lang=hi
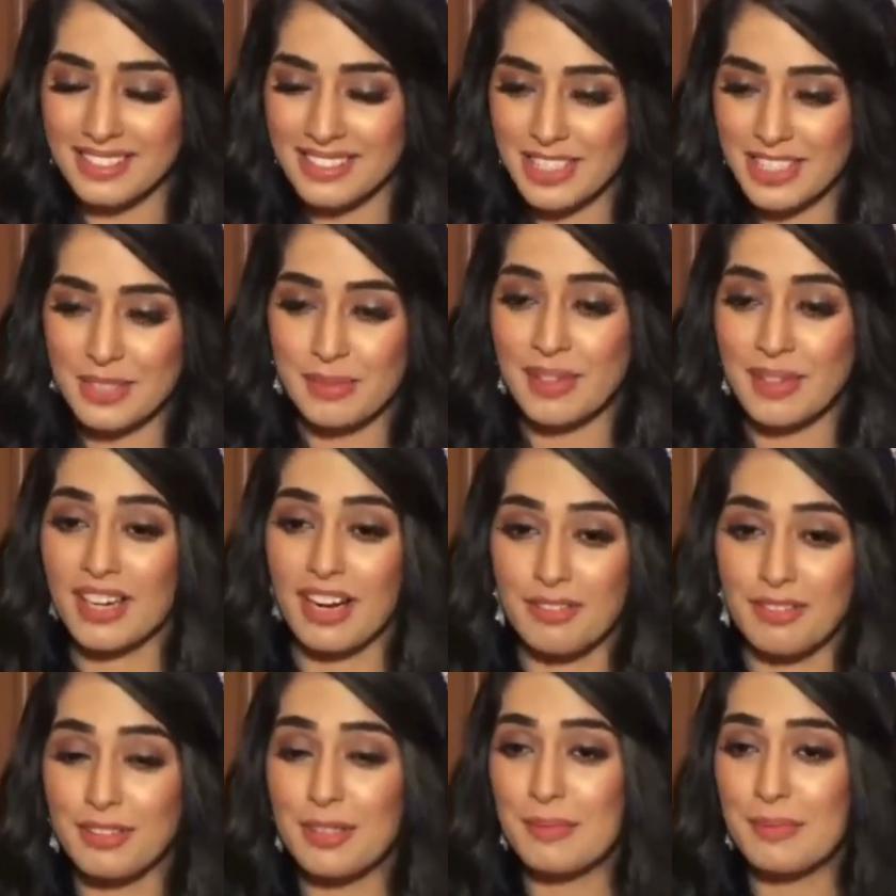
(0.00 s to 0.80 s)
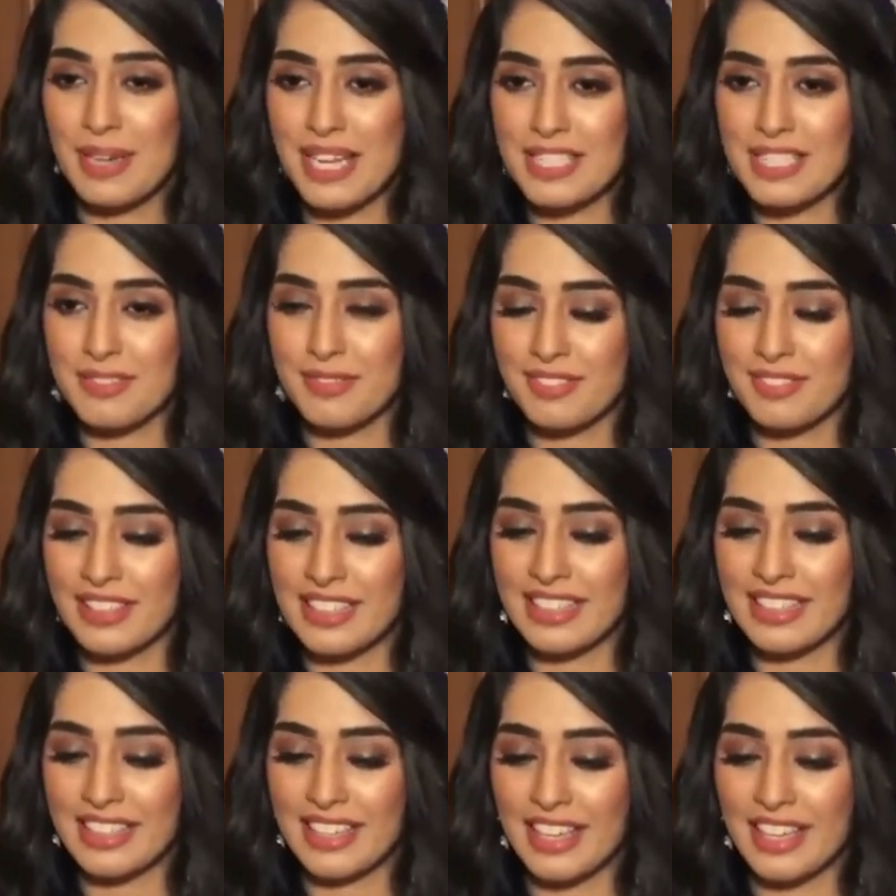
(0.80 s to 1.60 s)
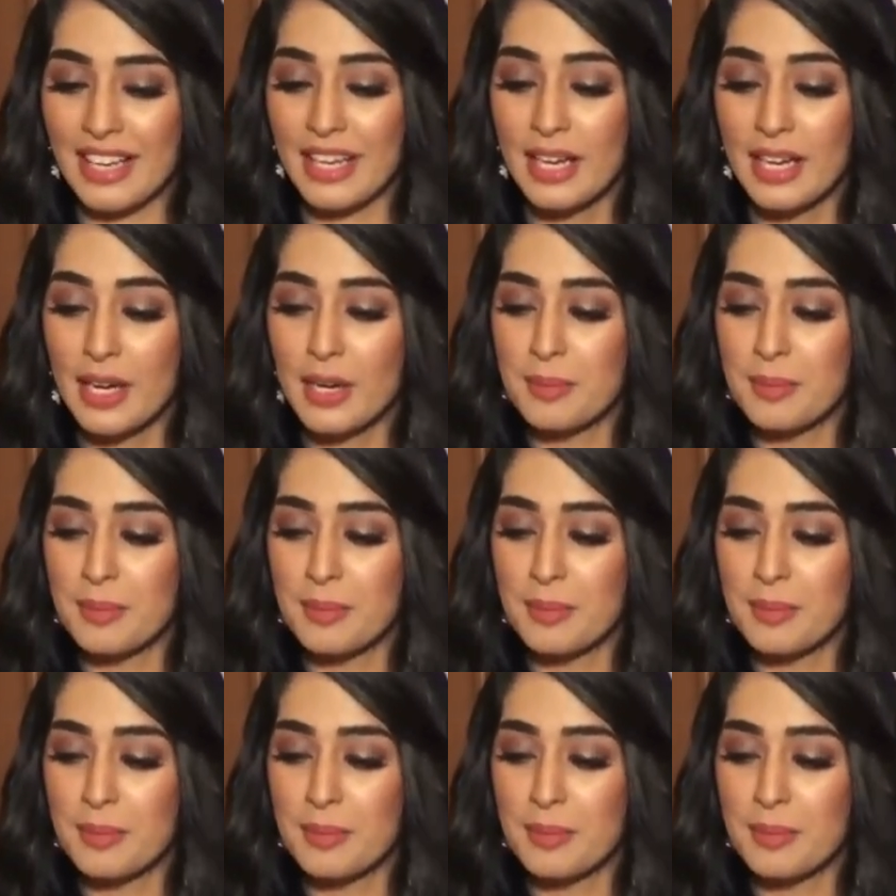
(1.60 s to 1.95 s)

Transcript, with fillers: सच में काफ़ी ब्लेस्ड फीलिंग है